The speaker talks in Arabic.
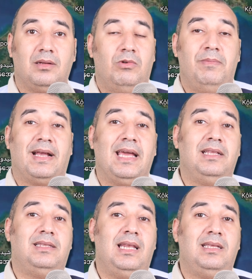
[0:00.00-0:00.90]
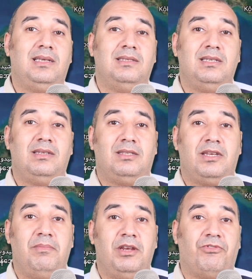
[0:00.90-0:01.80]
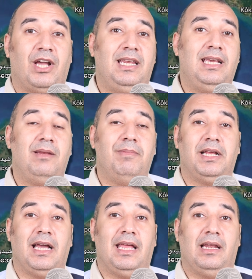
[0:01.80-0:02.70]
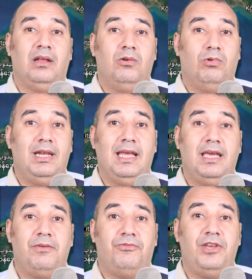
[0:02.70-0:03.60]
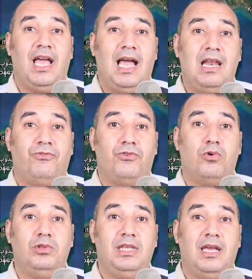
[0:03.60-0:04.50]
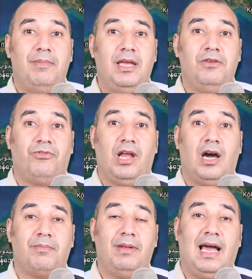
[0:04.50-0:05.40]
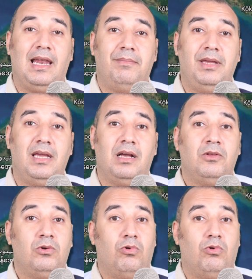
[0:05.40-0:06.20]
والمكان الثالث جزيرة ريمري في خليج البنغال واللي هرب فيها ألف جندي ياباني في الحرب العالمية